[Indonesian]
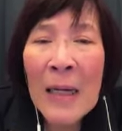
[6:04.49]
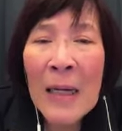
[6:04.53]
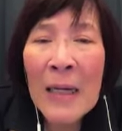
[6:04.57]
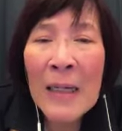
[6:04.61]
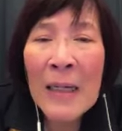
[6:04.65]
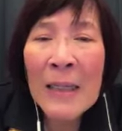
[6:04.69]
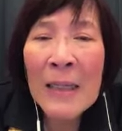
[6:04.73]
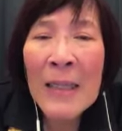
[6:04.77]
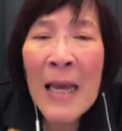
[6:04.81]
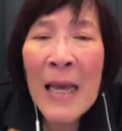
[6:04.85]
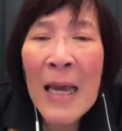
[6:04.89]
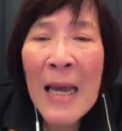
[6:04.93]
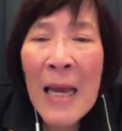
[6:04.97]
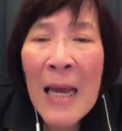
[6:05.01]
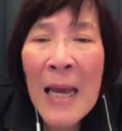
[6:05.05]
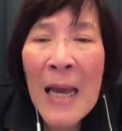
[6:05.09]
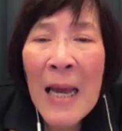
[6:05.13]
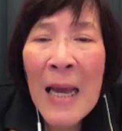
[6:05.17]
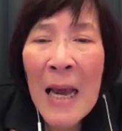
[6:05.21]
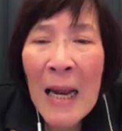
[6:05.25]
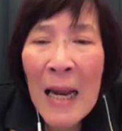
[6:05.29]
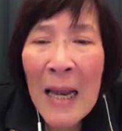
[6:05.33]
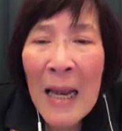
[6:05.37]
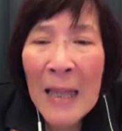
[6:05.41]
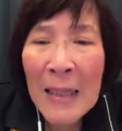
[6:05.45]

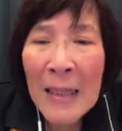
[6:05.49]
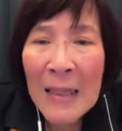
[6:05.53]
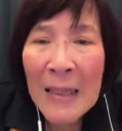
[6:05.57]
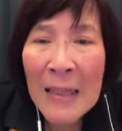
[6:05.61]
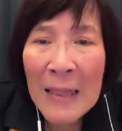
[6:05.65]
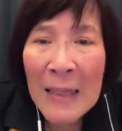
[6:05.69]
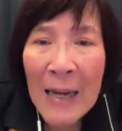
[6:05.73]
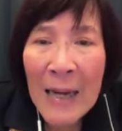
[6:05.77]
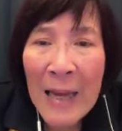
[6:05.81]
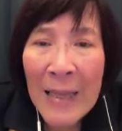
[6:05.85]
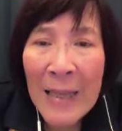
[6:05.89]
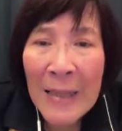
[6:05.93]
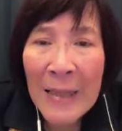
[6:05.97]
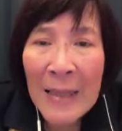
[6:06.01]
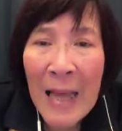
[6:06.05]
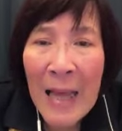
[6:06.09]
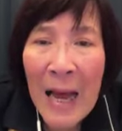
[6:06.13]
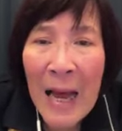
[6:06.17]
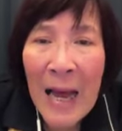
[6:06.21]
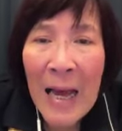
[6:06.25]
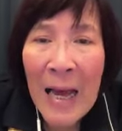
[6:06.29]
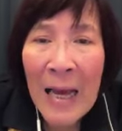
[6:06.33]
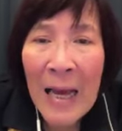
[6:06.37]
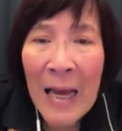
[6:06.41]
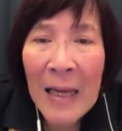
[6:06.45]
ketinggalan
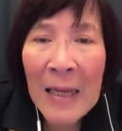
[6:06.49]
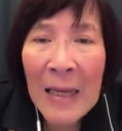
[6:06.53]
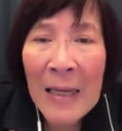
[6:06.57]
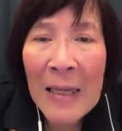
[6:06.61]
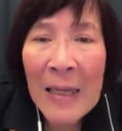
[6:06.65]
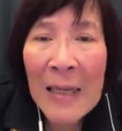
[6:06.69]
kereta,